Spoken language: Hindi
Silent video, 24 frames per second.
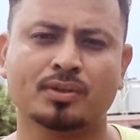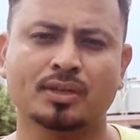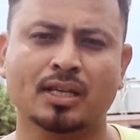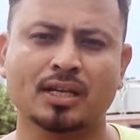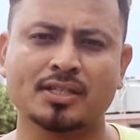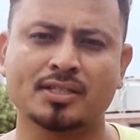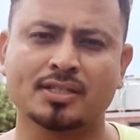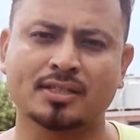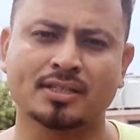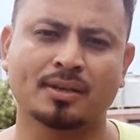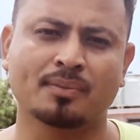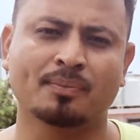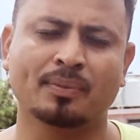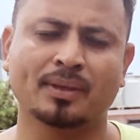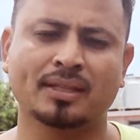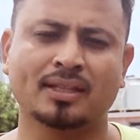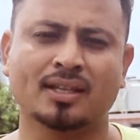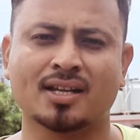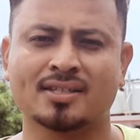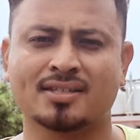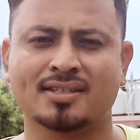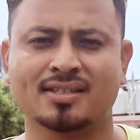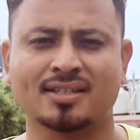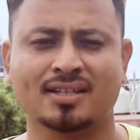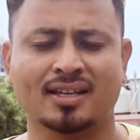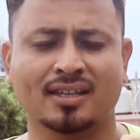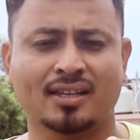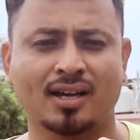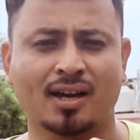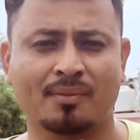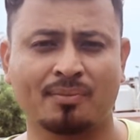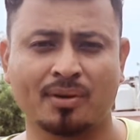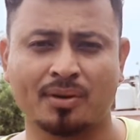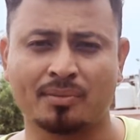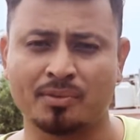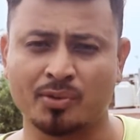10 से 15 से ज्यादा
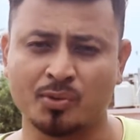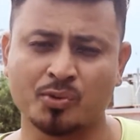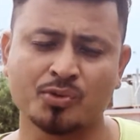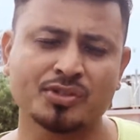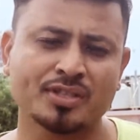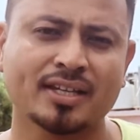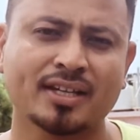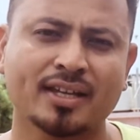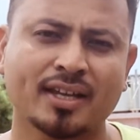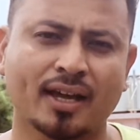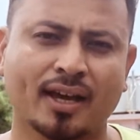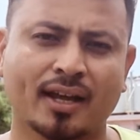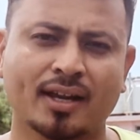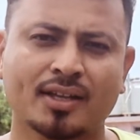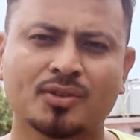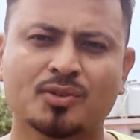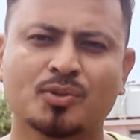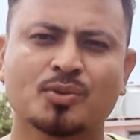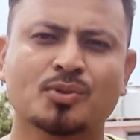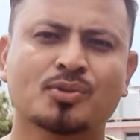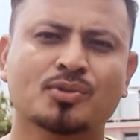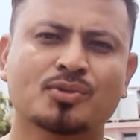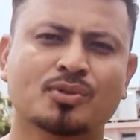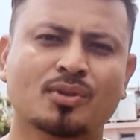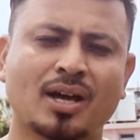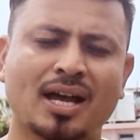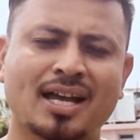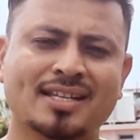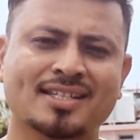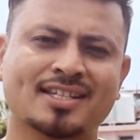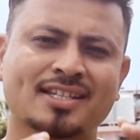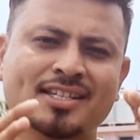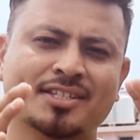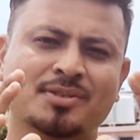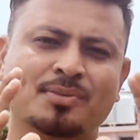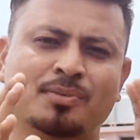आपके व्यूज से नहीं आ रहा है तो दोस्तों आज
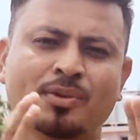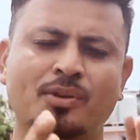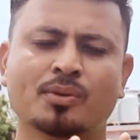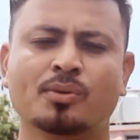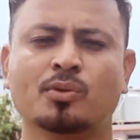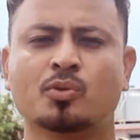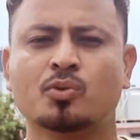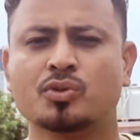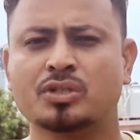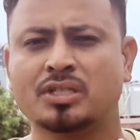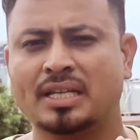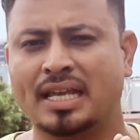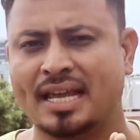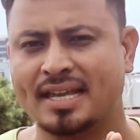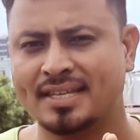की इस वीडियो में कुछ